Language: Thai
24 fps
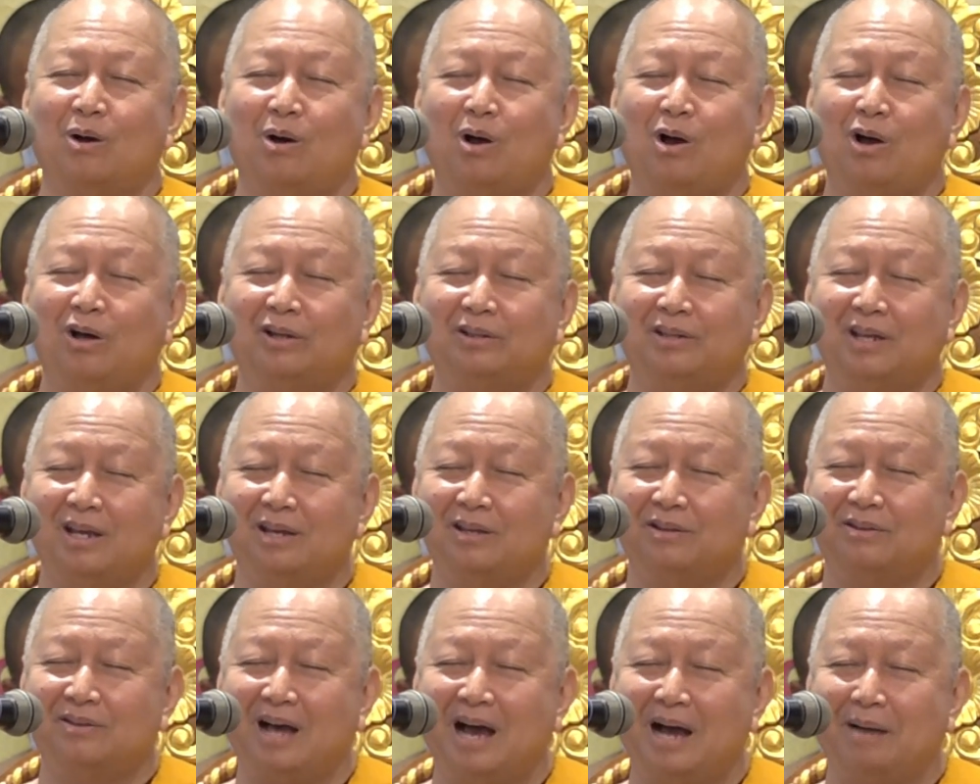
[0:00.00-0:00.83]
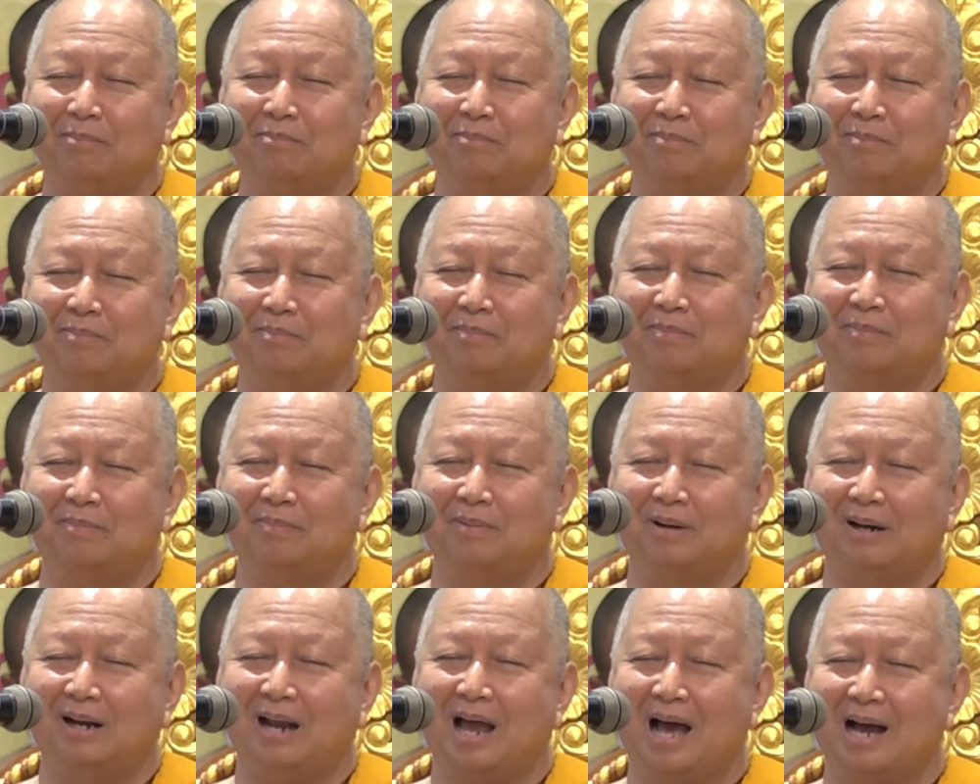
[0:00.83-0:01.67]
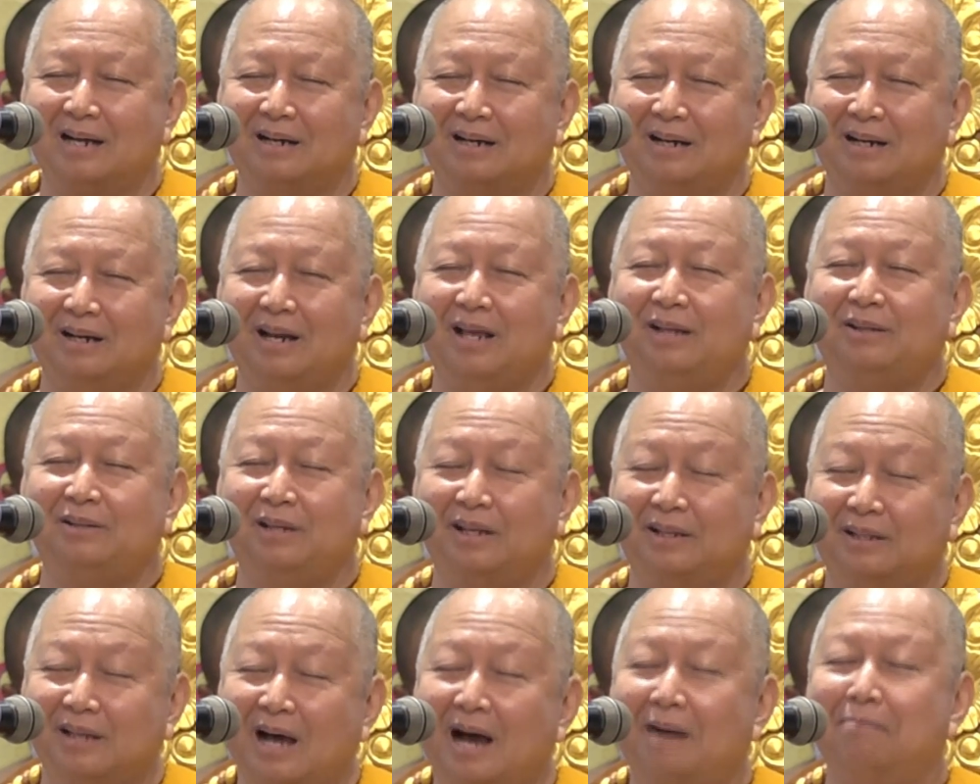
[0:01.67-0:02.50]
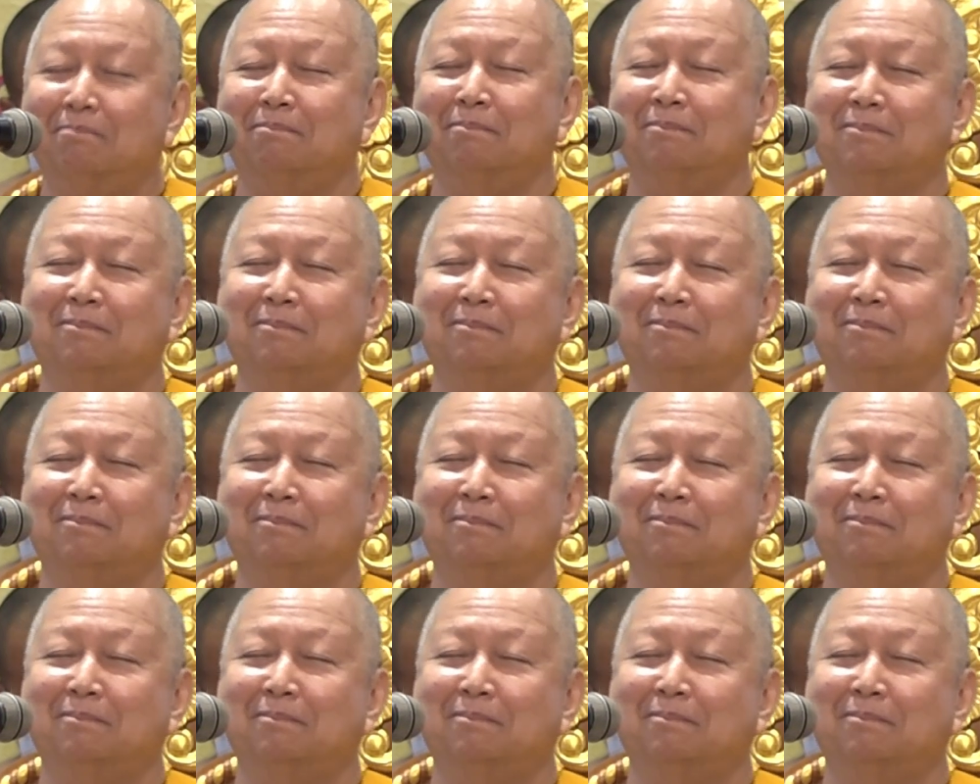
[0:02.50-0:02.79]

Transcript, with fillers: ข้อที่ 3. หลักนิติธรรม